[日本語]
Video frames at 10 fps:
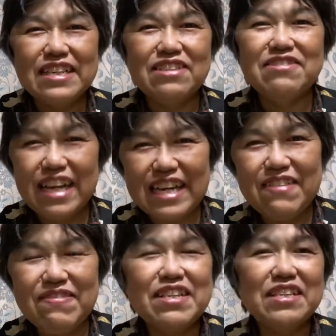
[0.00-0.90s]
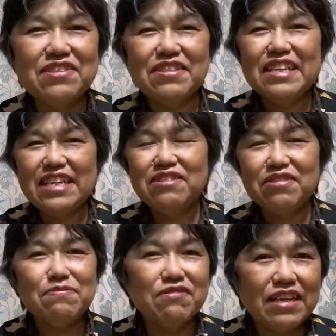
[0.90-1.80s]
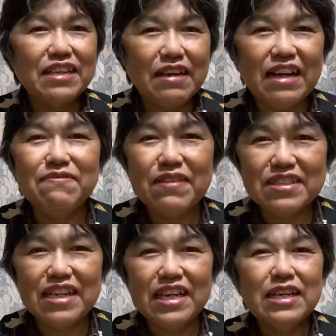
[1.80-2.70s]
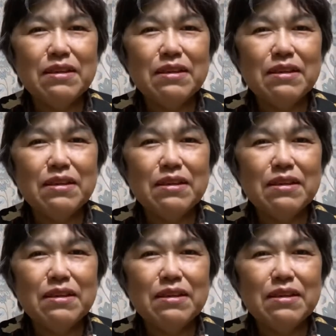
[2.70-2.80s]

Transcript: いるだけみたいなそんなね時もねありました。